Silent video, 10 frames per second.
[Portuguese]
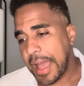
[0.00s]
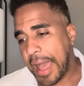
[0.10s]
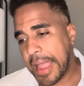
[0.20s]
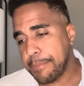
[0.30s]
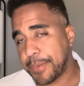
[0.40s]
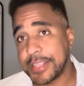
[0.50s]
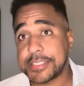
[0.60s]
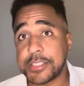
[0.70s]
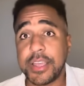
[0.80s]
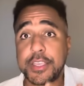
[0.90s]
a
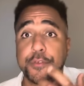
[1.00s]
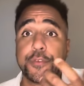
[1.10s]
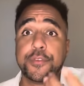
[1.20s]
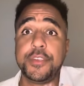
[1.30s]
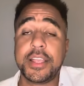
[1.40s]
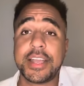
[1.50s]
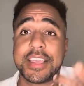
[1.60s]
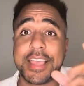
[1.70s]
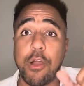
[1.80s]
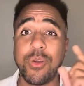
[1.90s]
impressão é que fica
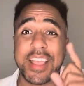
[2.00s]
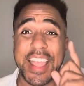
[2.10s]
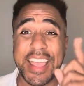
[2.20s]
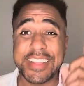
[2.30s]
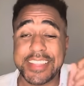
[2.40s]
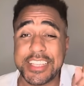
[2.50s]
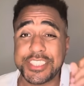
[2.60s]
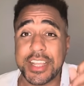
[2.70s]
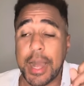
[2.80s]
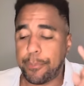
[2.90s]
que alguém tem que
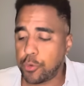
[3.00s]
chegar